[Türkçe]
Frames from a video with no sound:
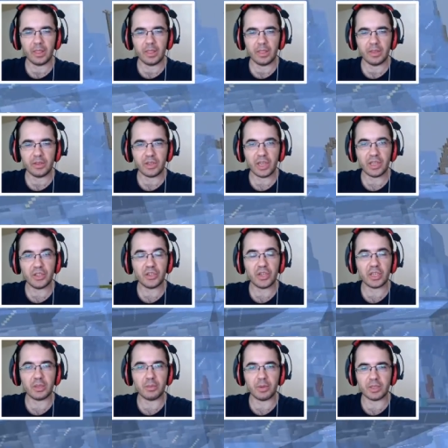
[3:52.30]
Şey
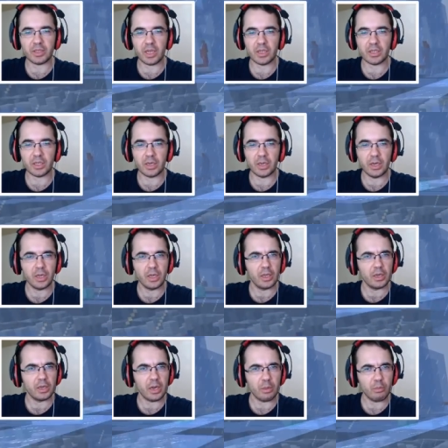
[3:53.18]
diyecektim az kalsın.
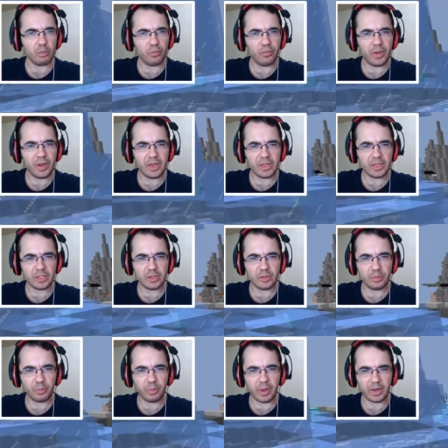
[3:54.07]
Lan bu Veiled
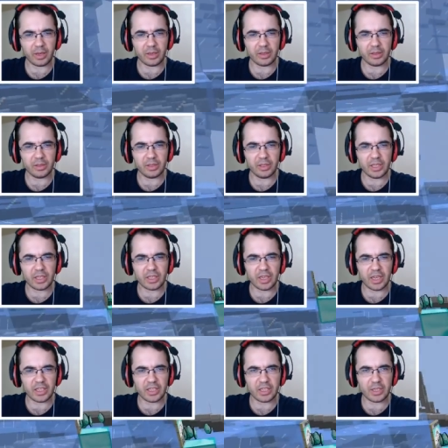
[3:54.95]
Spark
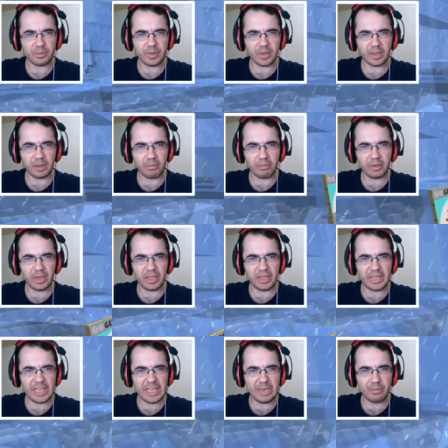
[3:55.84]
Disguise isimlerden biri
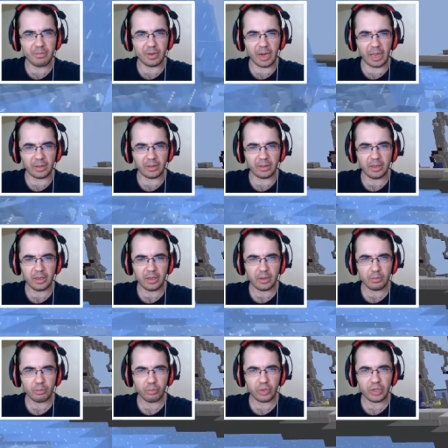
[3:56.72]
değil mi lan?
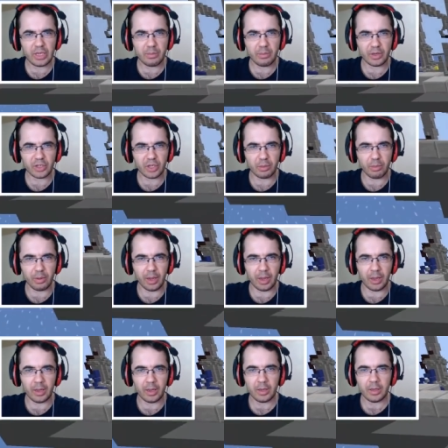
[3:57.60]
Bu kim
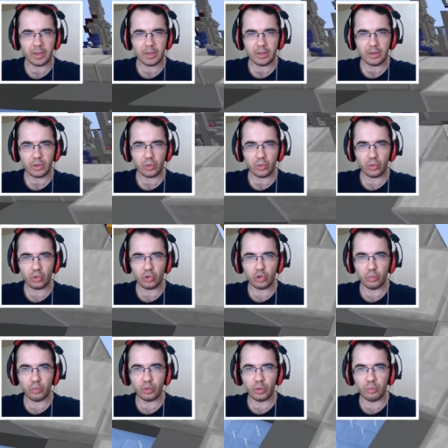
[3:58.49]
acaba?
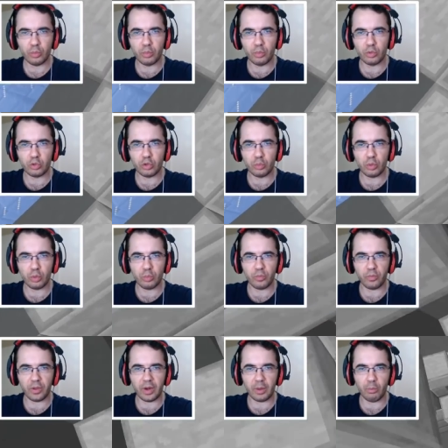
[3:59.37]
Youtuber mu, YouTuber mu
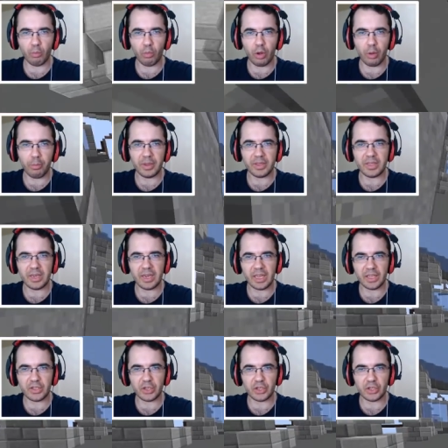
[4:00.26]
falan muhabbetine
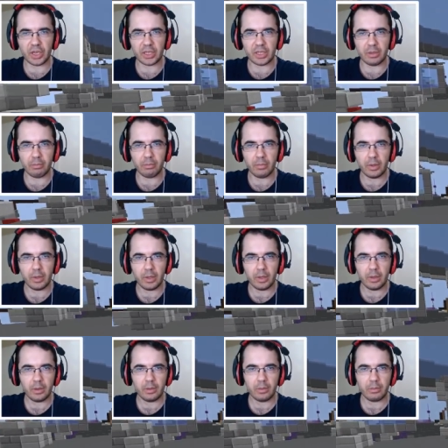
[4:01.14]
getirecektim.
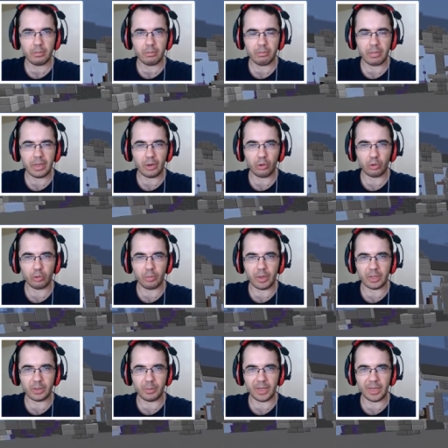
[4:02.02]
Ben oldum
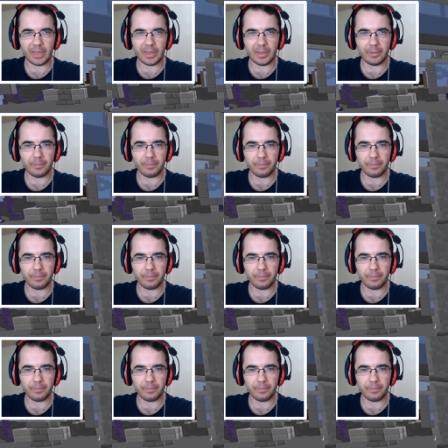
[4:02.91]
aklıma geldi.